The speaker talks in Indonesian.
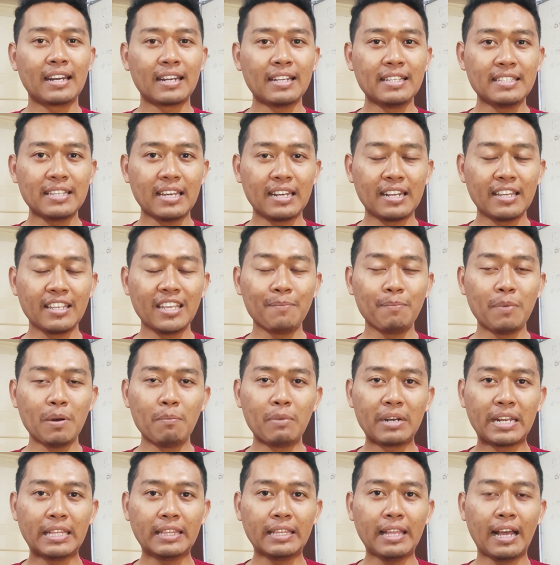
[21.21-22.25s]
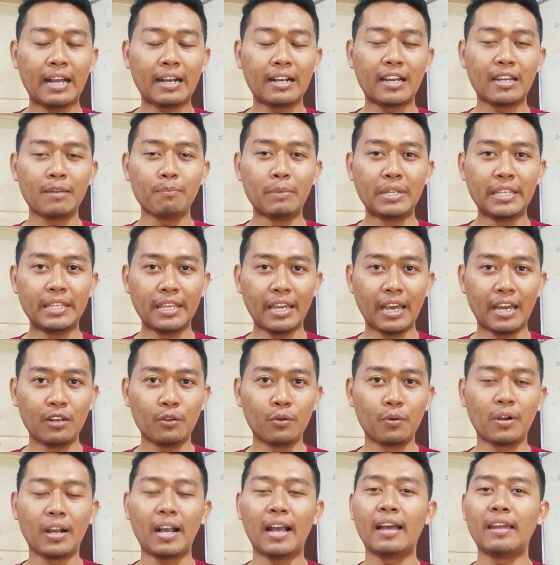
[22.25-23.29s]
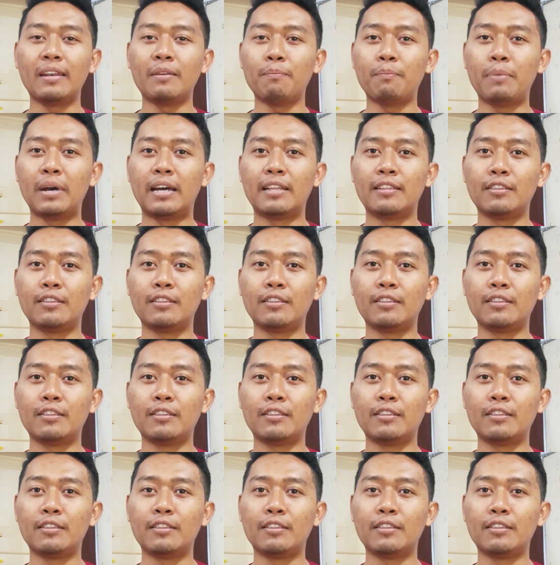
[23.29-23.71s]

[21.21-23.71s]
Rencananya pemerintah akan menyalurkan